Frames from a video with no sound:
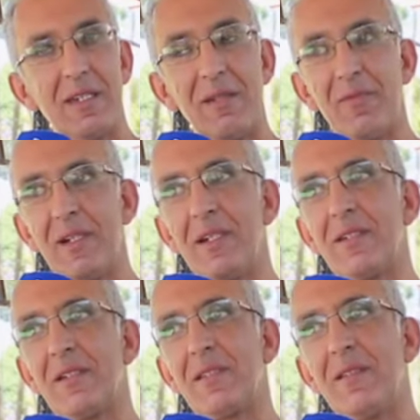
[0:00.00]

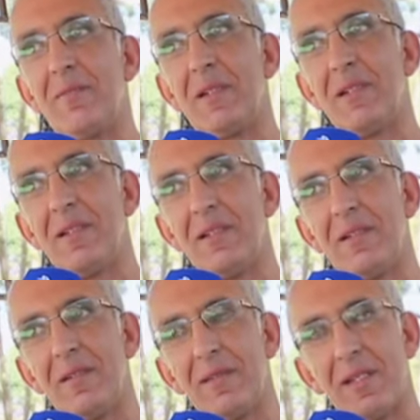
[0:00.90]
كيفاش غادي نعمل
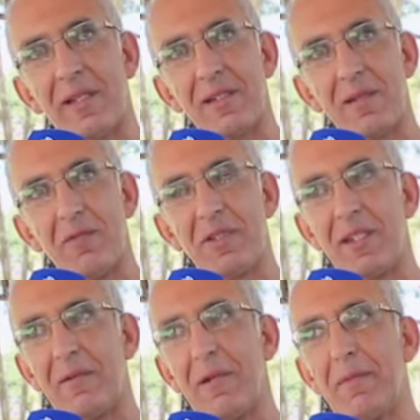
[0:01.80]
آه، الدراجه
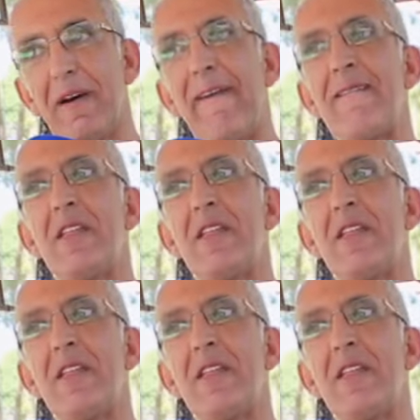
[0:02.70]
مصممه